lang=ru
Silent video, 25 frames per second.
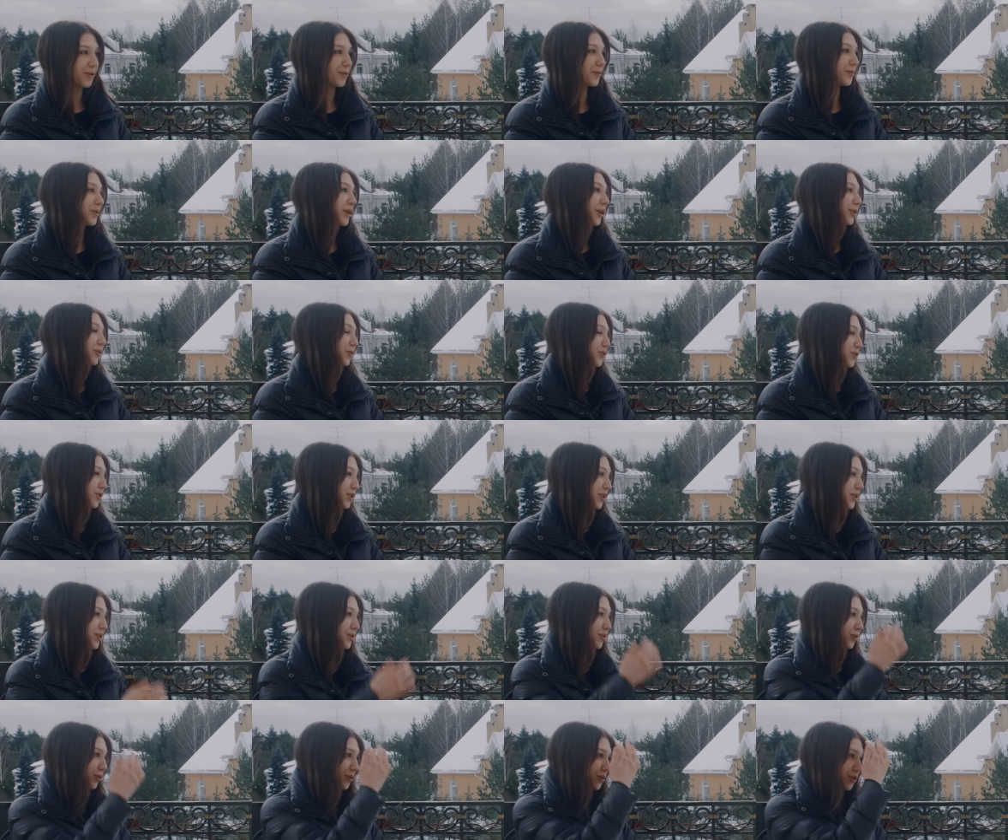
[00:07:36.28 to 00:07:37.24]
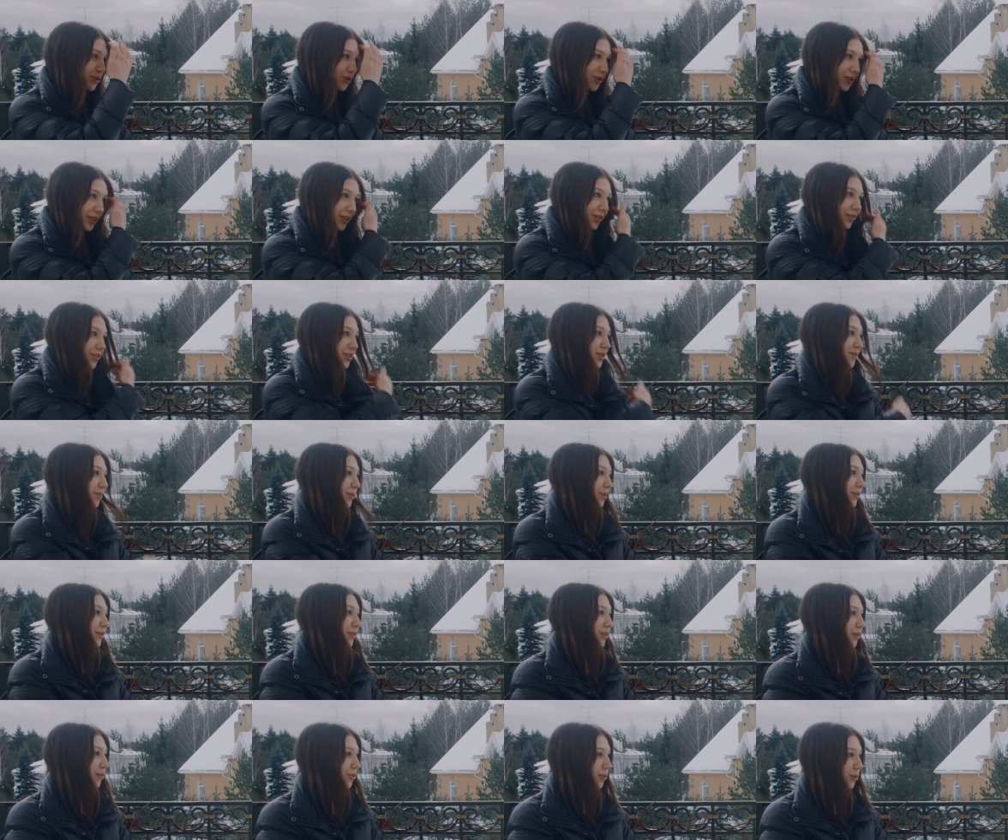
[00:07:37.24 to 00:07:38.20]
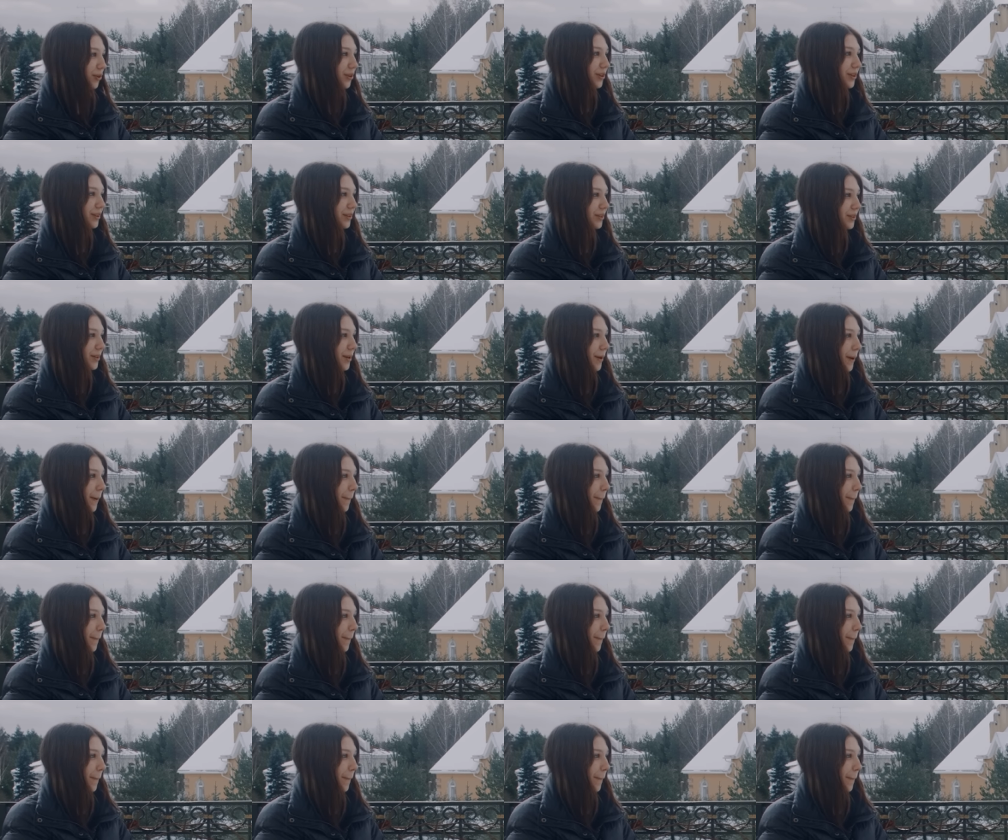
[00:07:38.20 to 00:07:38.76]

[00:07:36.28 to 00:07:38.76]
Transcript: У меня тоже есть дочь, ей два с половиной года.